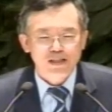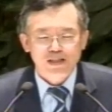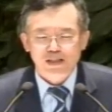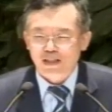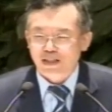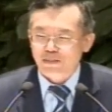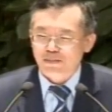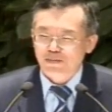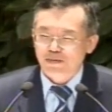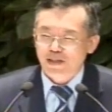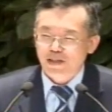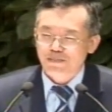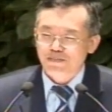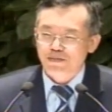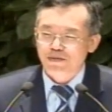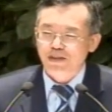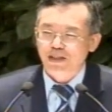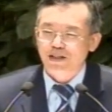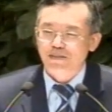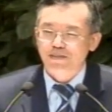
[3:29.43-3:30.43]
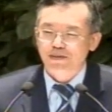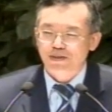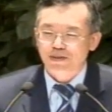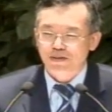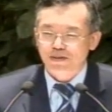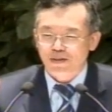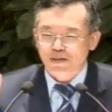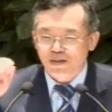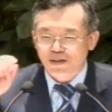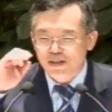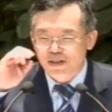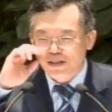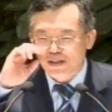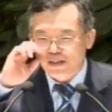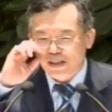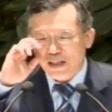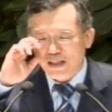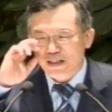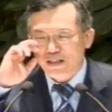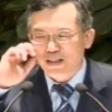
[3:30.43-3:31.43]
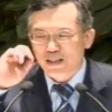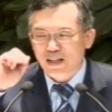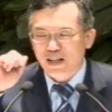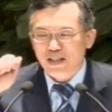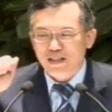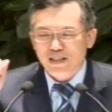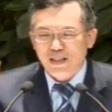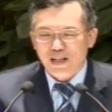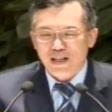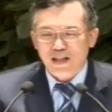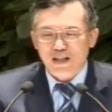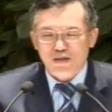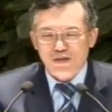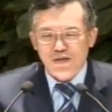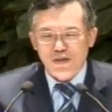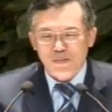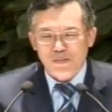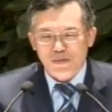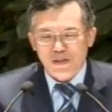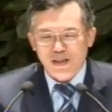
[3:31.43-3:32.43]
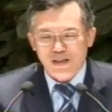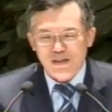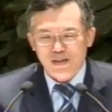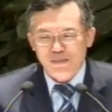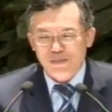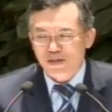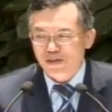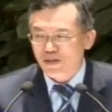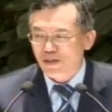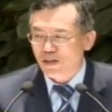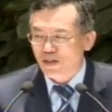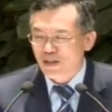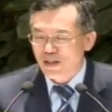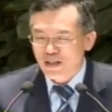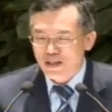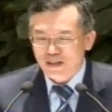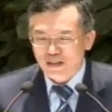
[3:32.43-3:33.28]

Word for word: 기분 나쁜 감정으로 내일을 내가 살아갈 수 없다 그러면서